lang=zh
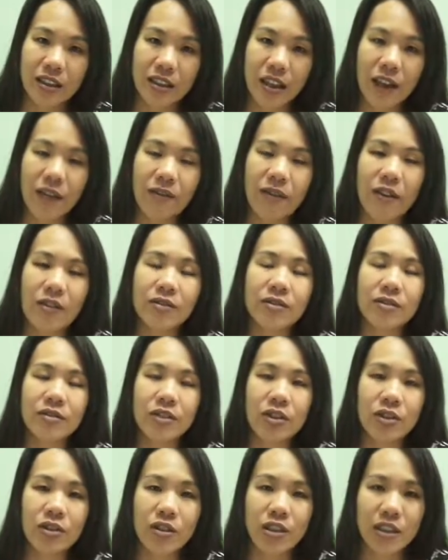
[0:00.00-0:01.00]
他仿佛
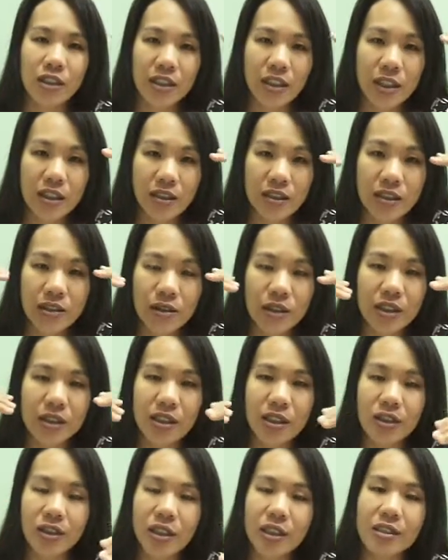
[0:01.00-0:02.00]
有更对
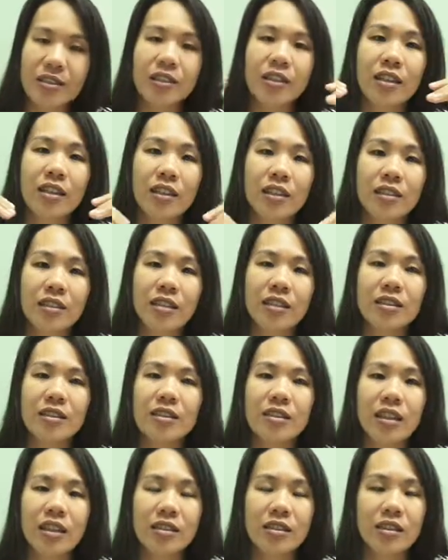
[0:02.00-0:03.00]
神有更深刻认
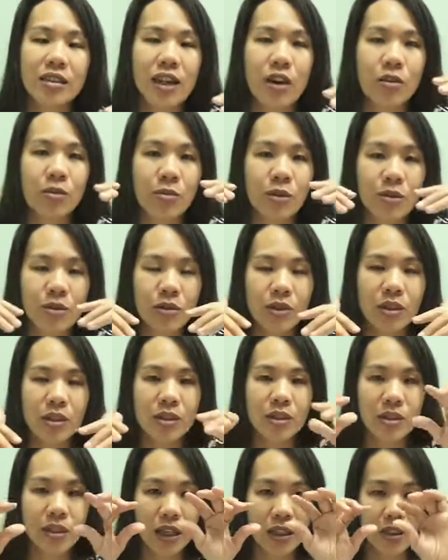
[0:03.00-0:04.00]
识，他知道我们
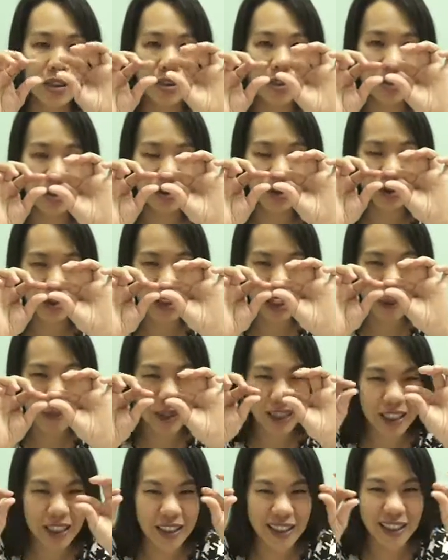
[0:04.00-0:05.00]
对上帝认识就那
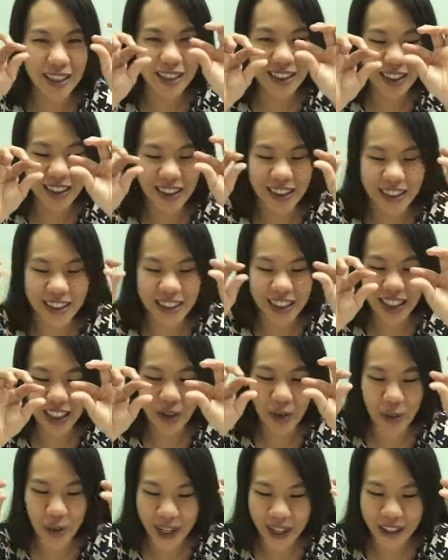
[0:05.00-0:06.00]
么一点点
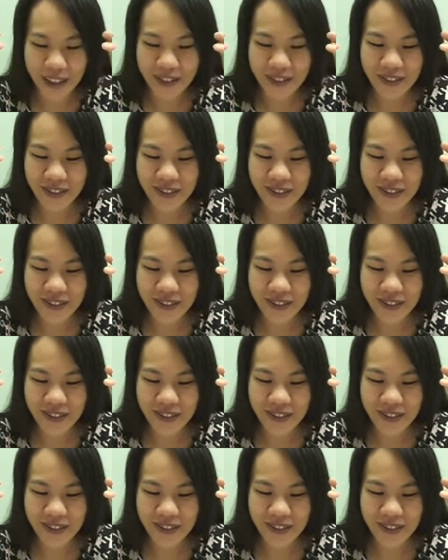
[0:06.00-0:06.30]
些微。